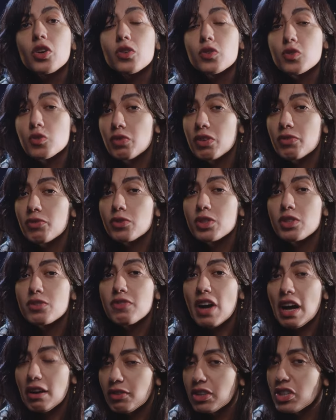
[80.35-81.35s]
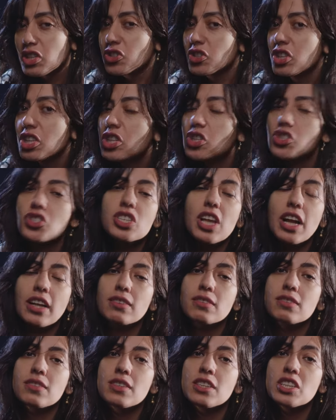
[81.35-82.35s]
sowie für den
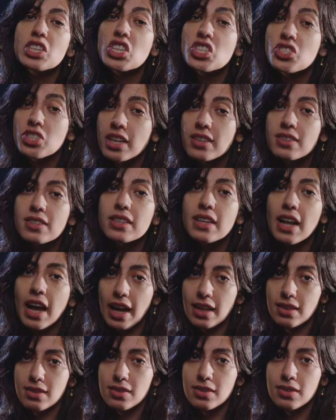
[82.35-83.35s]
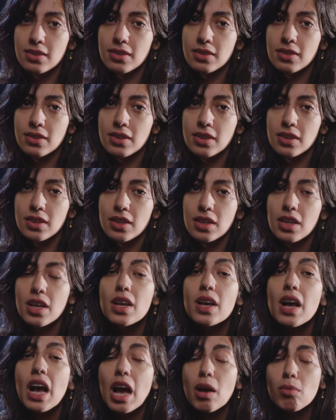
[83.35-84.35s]
Waffenstillstand gestanden hat.
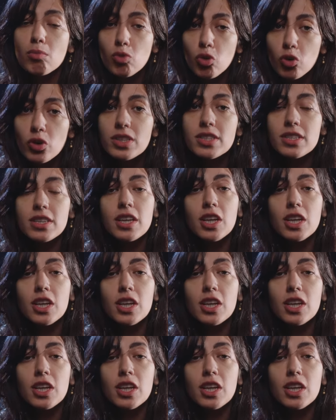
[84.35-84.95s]
Am 9.